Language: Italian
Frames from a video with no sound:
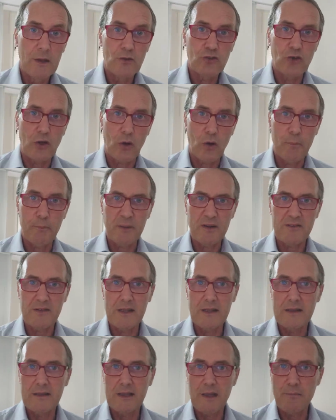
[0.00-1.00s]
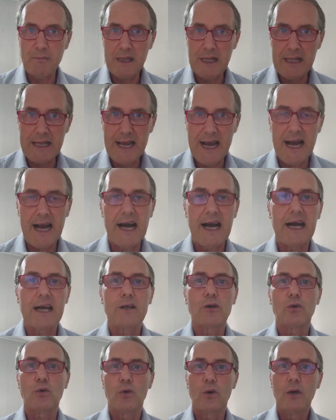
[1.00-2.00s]
C'erano presenti
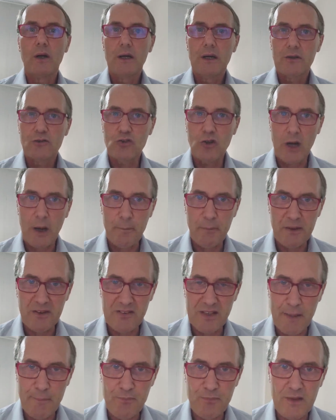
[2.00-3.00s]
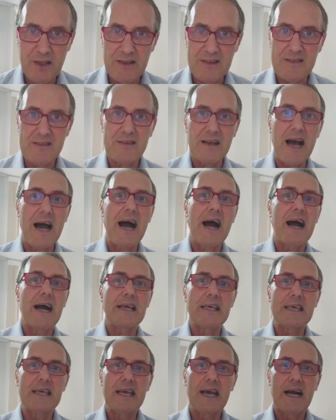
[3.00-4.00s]
Emiliano, c'era presente
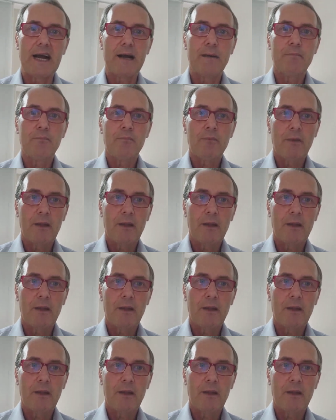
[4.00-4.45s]
Zaia,